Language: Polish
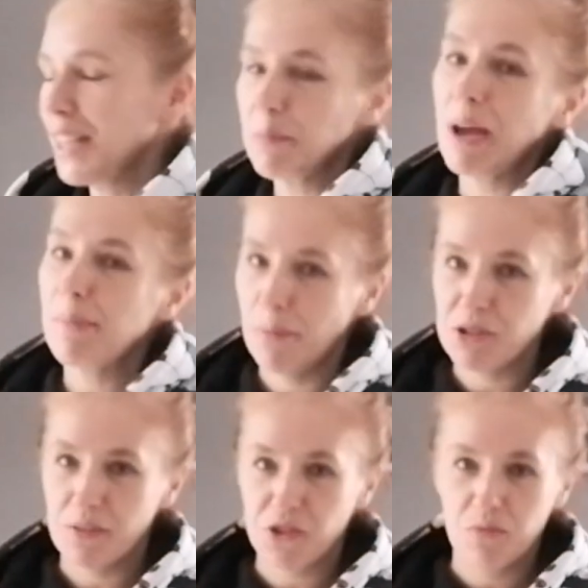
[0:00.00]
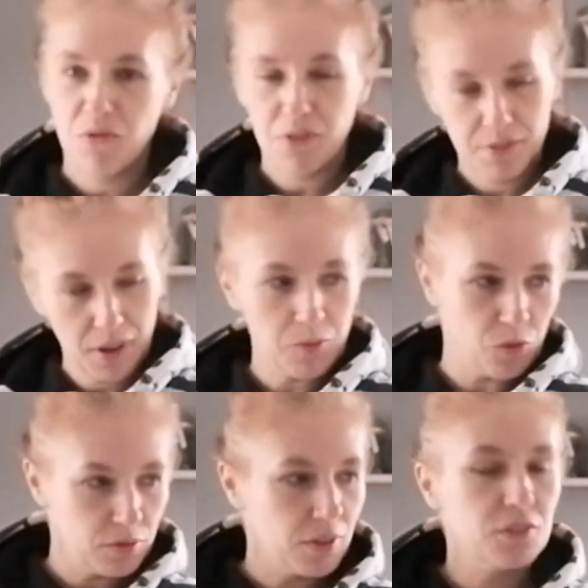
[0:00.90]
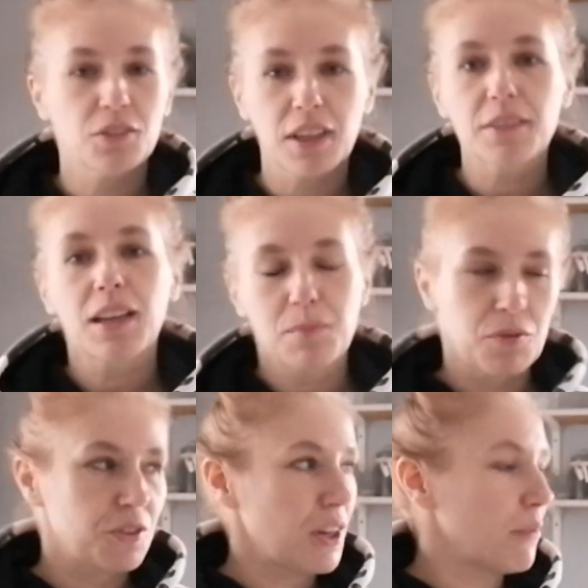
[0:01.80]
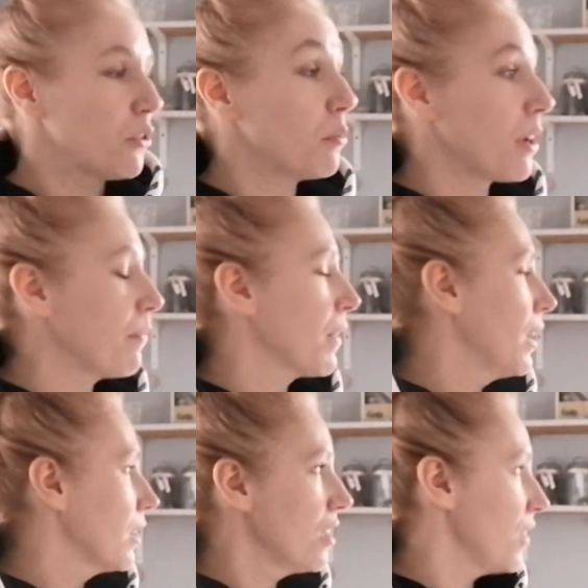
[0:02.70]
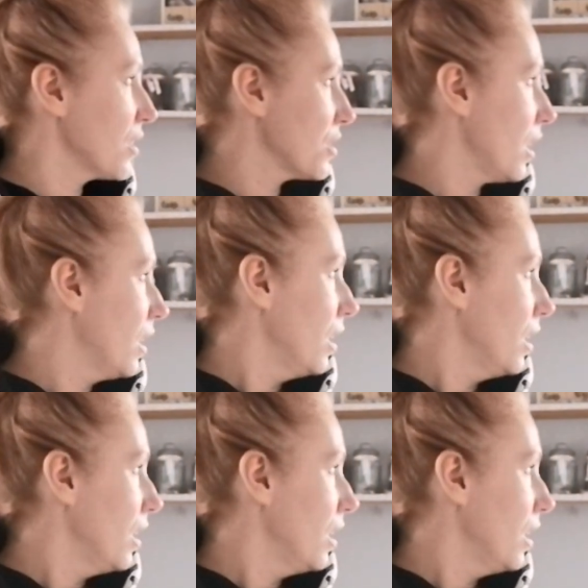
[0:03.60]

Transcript: tak moja babcia zawsze mówi. No to tak, tak powiedziałam, dobra, nieważne.